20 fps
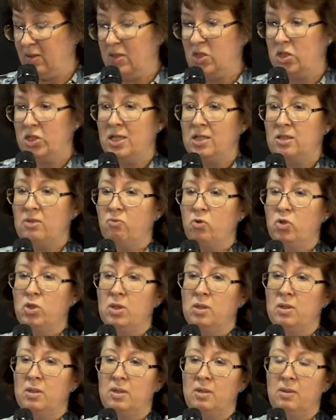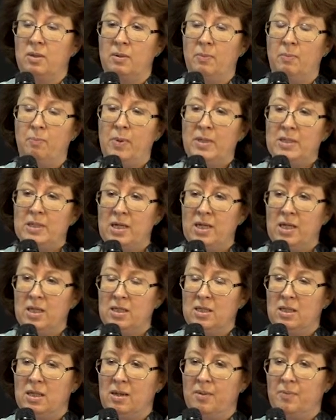Сейчас вот э,
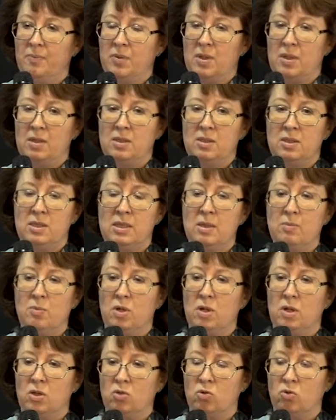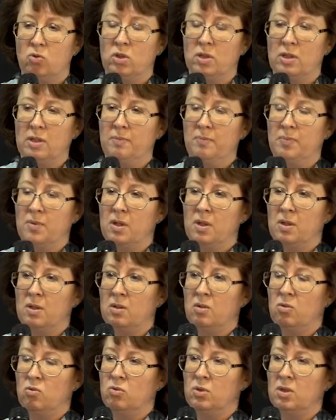последняя э, тема, которая
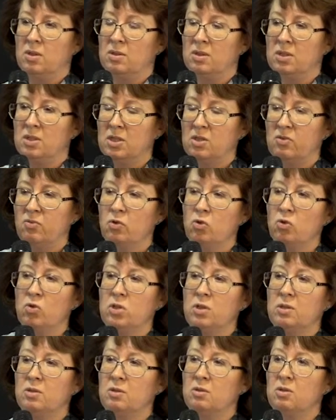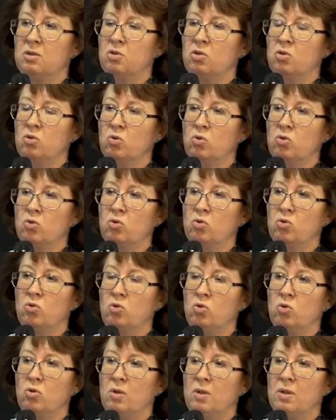э, у нас здесь выносится на дискуссию,
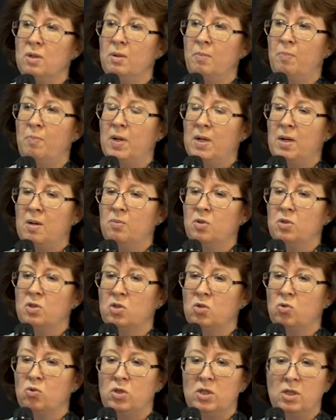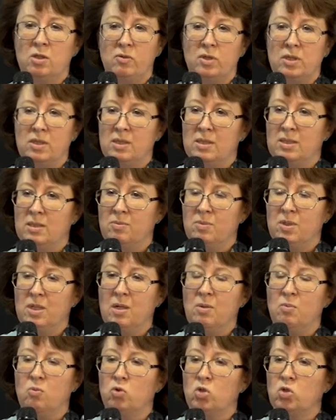но э, пока мы дискутировать на самом
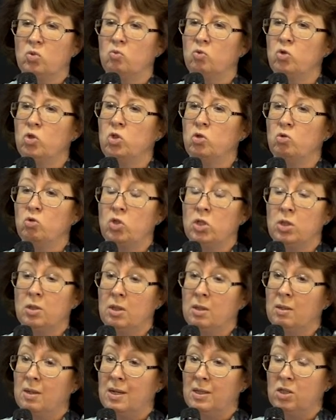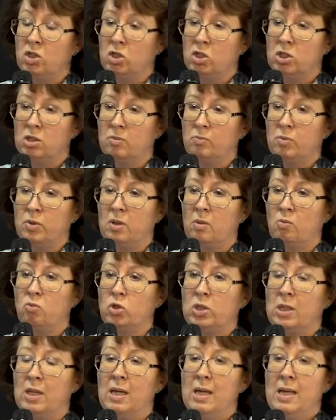деле можем очень-очень ограниченно, потому
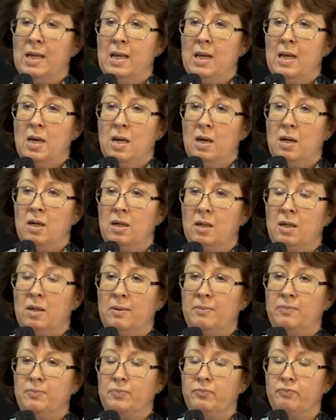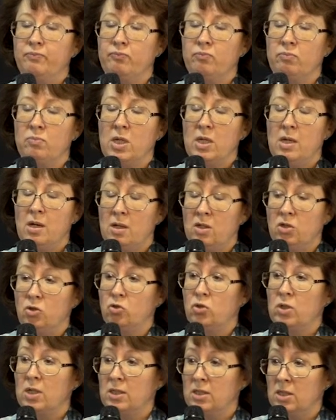что э, я
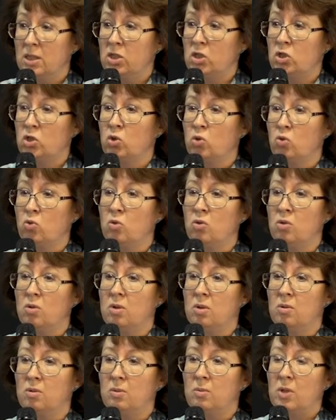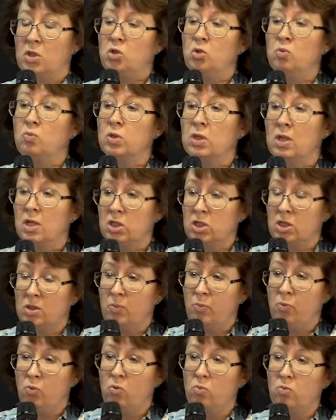хочу сказать, что э, о чем мы должны
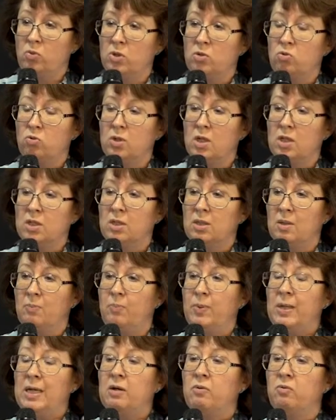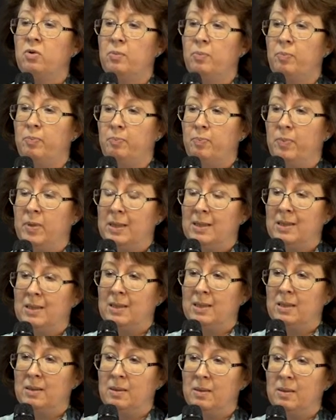помнить. У нас первый
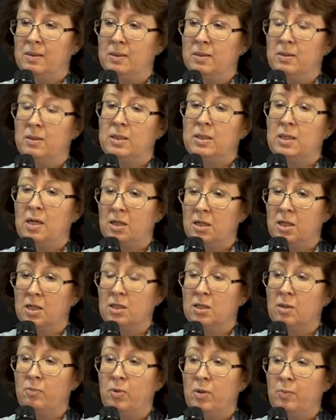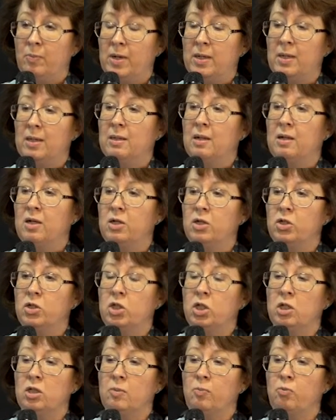э, таргетный препарат для
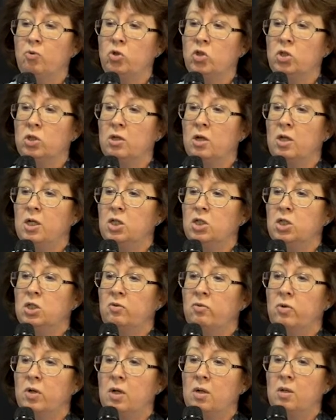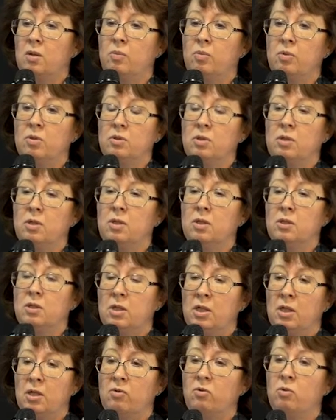лечения почечно-клеточного рака был
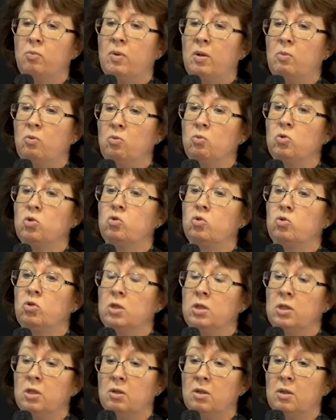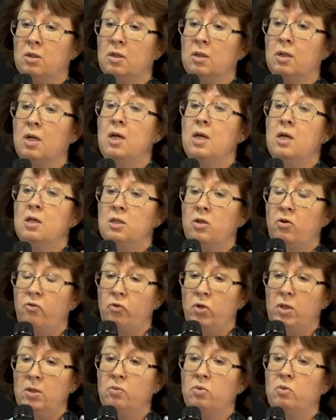зарегистрирован, по-моему, сунити, э,
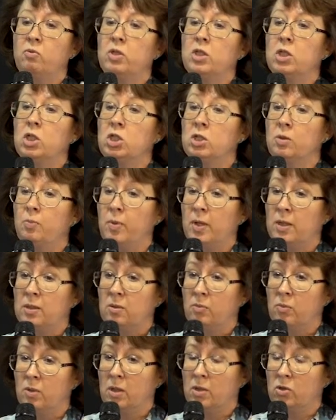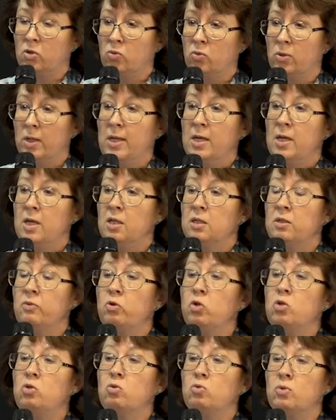сарафеним в 2005 году.
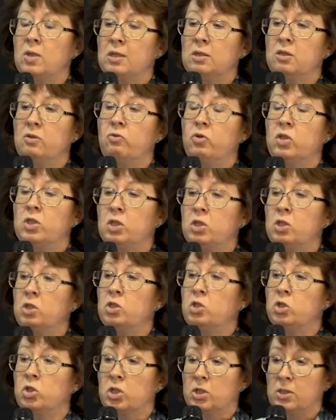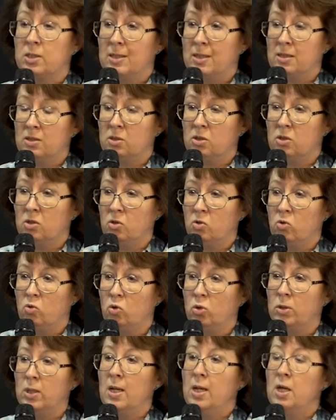Сегодня у нас 2016
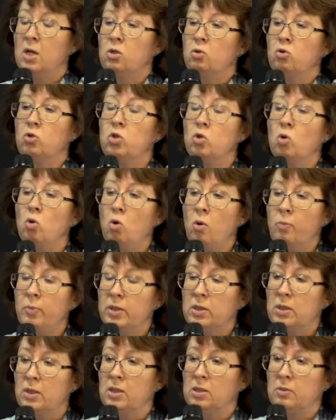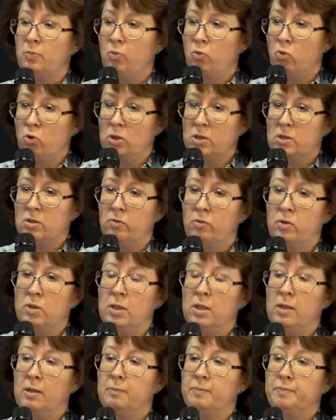год. То есть опыт
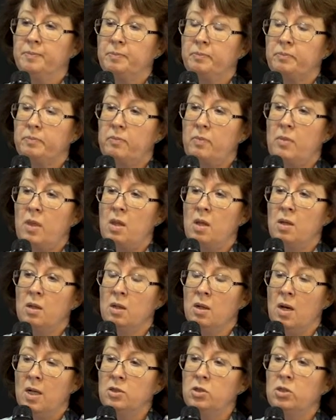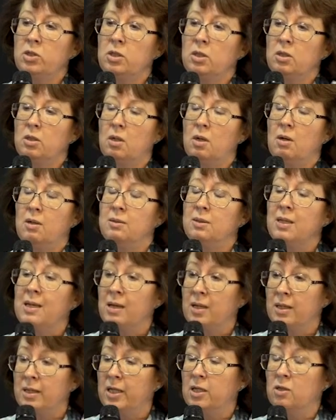использования Э,
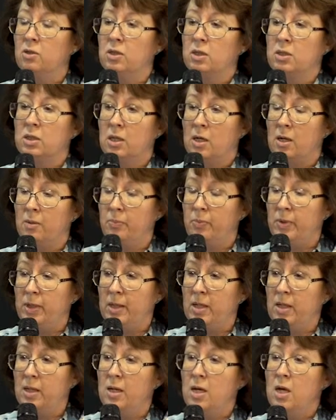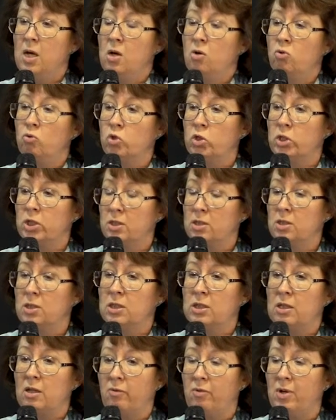антиангиогенной терапии уже
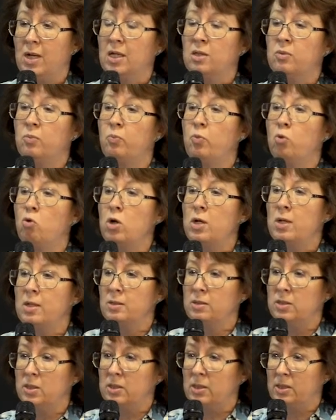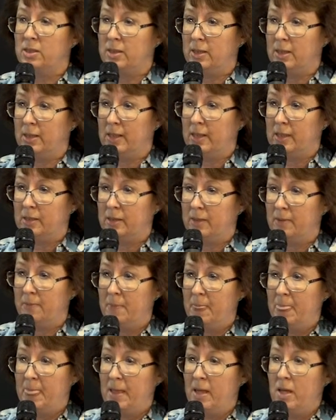составляет более 10 лет.
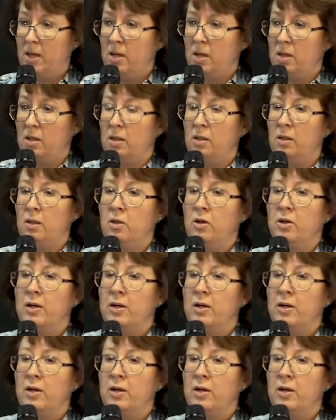И,